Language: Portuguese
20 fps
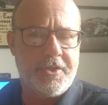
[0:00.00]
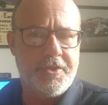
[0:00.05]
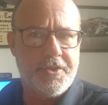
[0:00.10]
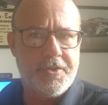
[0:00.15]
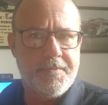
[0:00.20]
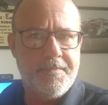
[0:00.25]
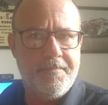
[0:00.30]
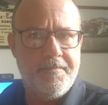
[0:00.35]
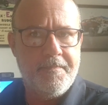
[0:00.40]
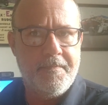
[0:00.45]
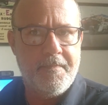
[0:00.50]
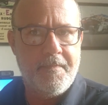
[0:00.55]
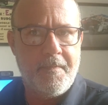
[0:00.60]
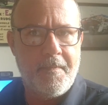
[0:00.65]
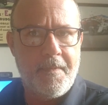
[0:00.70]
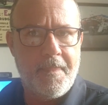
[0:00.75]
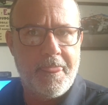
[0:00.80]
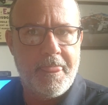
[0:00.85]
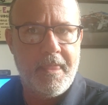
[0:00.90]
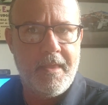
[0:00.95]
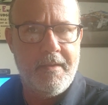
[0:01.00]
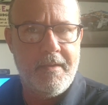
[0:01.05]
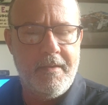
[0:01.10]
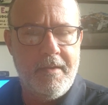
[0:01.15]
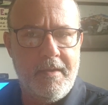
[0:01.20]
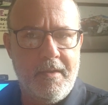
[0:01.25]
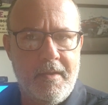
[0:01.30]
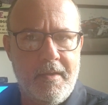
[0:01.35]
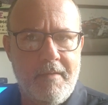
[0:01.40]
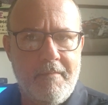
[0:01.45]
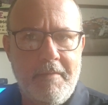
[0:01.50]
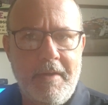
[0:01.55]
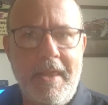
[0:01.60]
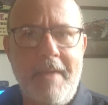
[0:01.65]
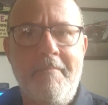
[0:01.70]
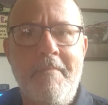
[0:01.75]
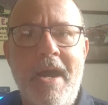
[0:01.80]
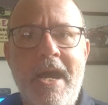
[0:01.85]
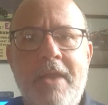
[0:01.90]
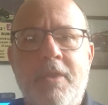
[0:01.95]
gente.
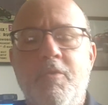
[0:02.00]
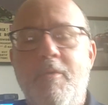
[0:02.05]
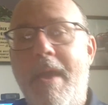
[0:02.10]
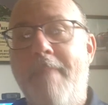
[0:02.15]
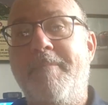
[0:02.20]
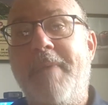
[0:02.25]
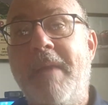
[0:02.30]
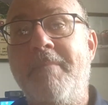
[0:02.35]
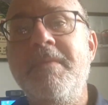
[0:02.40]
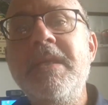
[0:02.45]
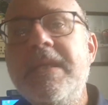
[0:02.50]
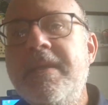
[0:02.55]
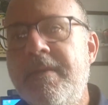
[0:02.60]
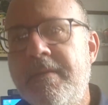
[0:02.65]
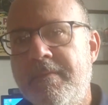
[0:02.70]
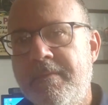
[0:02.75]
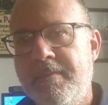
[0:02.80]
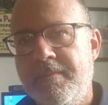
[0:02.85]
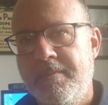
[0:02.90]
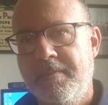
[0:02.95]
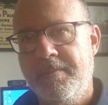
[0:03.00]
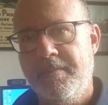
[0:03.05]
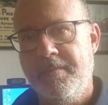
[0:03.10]
Lemã não é para mim.